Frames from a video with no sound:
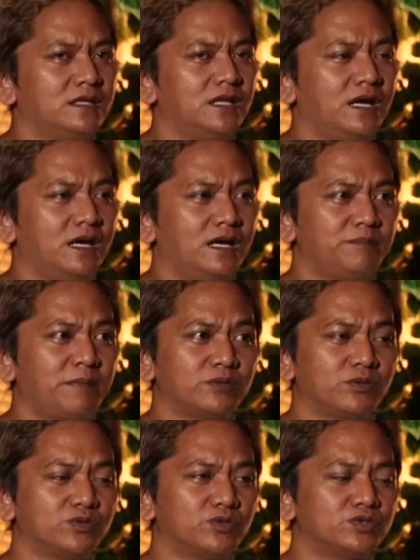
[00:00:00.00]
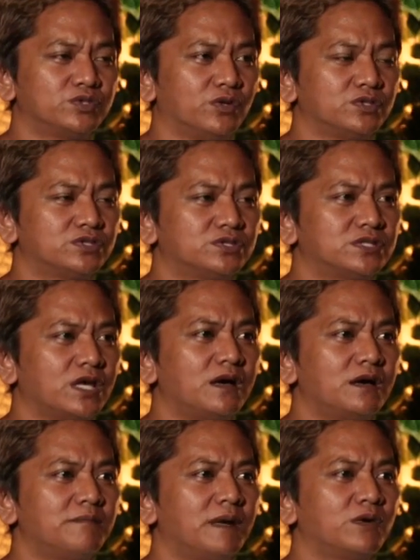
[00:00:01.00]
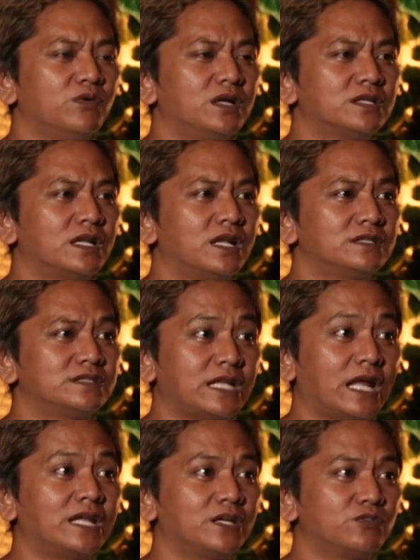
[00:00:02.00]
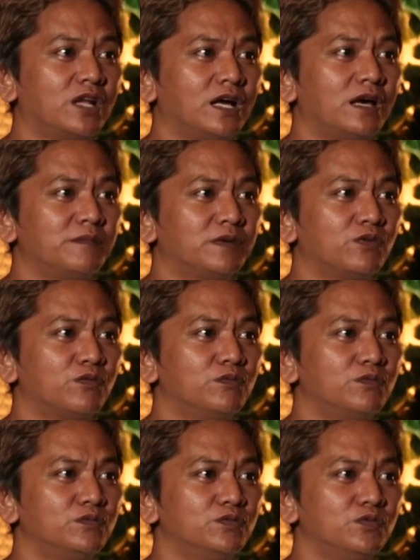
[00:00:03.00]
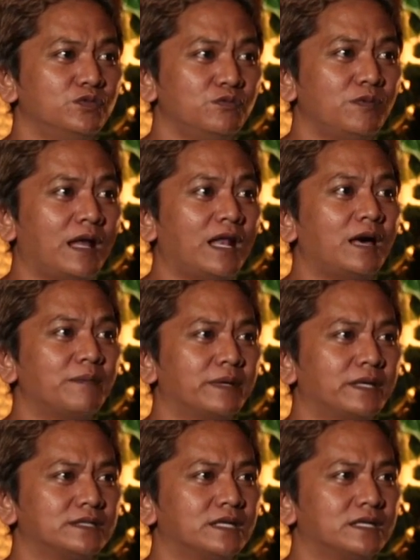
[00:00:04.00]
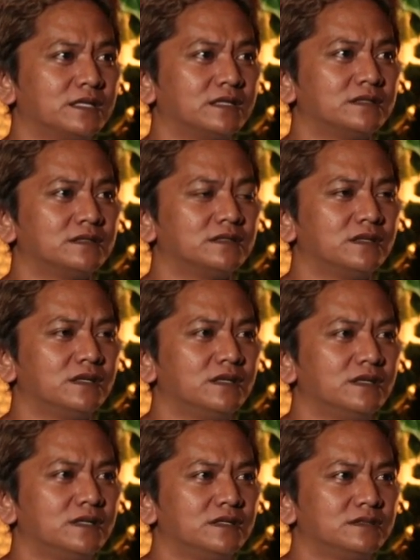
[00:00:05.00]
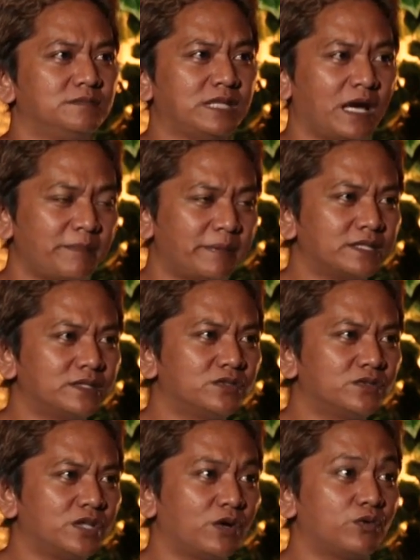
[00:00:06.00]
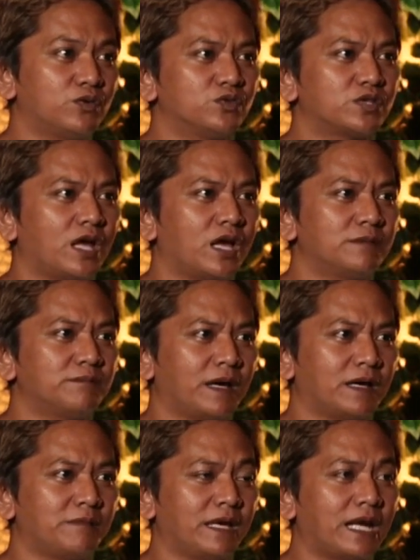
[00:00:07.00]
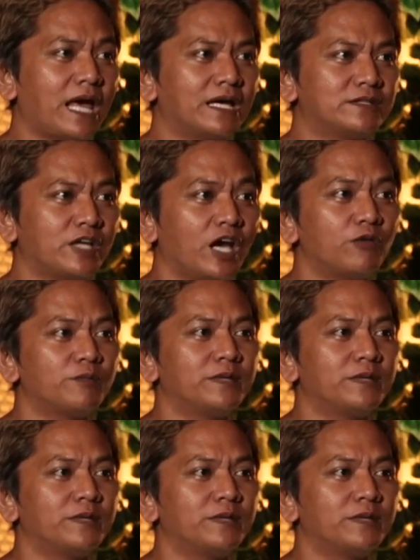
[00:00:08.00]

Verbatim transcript: na ipantutustos sa magulang na lang, sa nanay ko na lang kami kung dumalapit, ganyan. Sa kapatid ko, nangungutang, pag may racket, tsaka ako